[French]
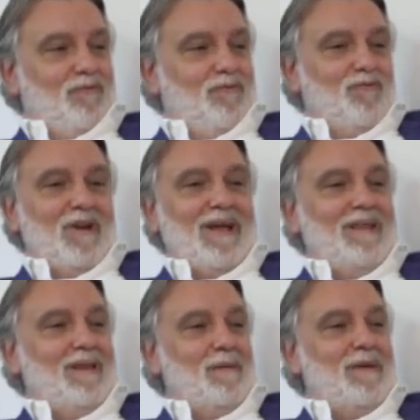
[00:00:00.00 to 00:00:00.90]
si on la
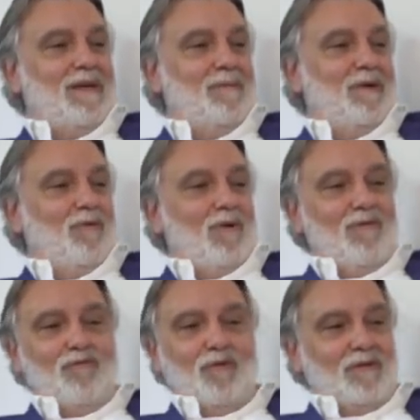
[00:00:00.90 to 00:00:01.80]
garde la même équipe et qu'on la
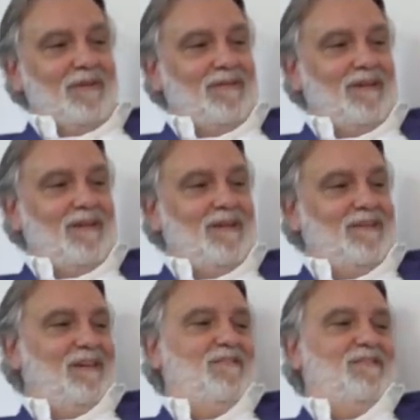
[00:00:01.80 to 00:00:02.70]
renforce avec
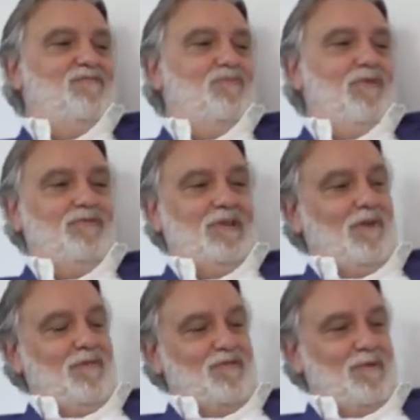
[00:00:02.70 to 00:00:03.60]
5-6 joueurs, je veux
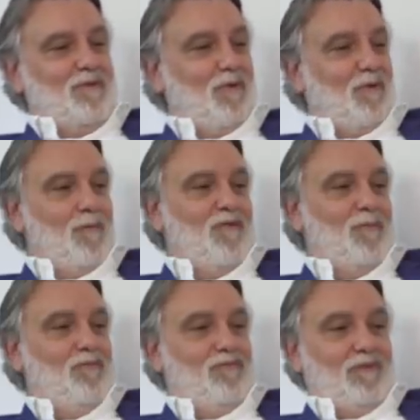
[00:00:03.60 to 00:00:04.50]
dire qu'on va jouer l'Europe voire
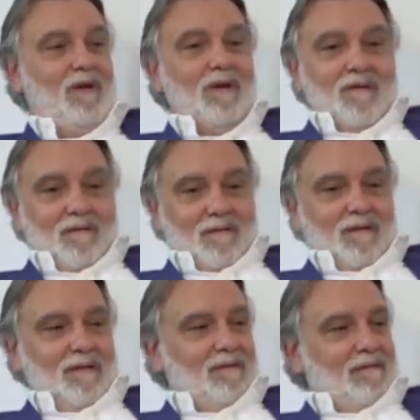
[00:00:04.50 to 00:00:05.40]
plus.
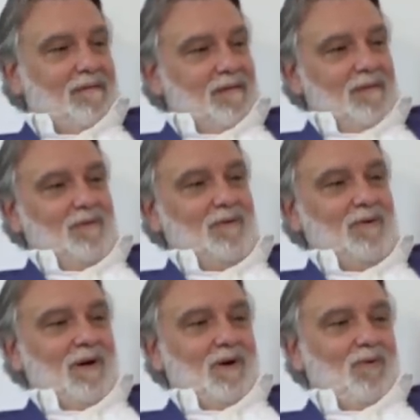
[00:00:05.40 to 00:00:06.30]
Si, si on,
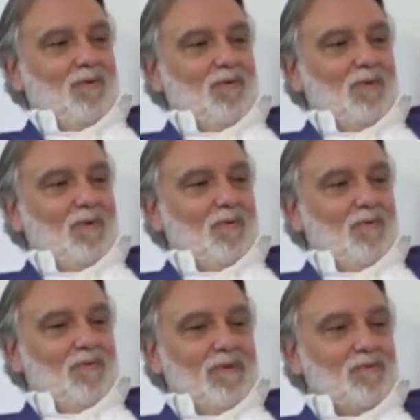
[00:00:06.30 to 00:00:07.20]

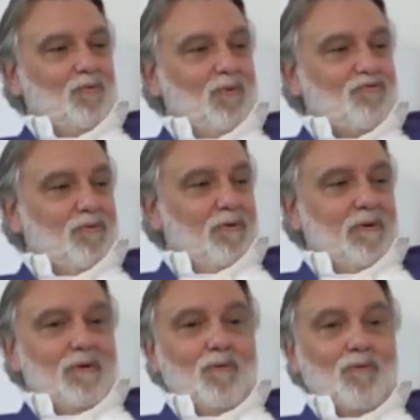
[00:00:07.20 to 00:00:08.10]
on, vend 2-3
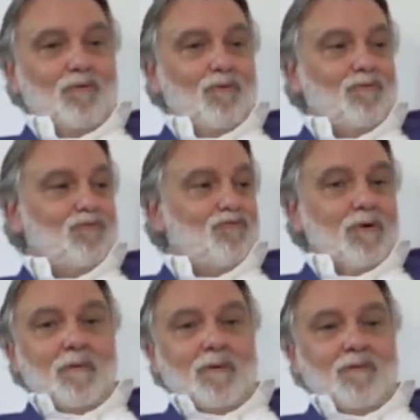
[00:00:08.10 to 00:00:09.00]
joueurs et qu'on recrute un ou deux
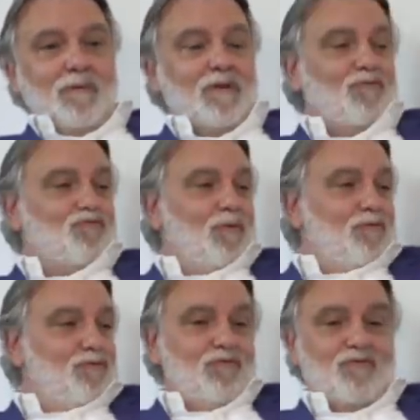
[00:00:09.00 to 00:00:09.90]
joueurs, ben, peut-être on à
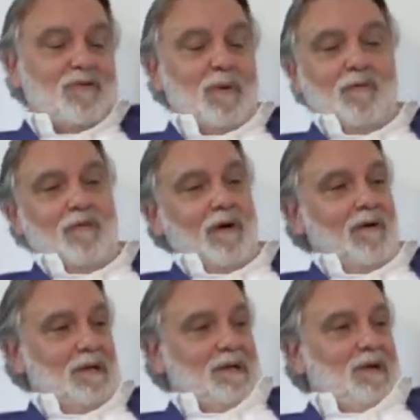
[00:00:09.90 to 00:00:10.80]
autre chose, je sais pas, on verra.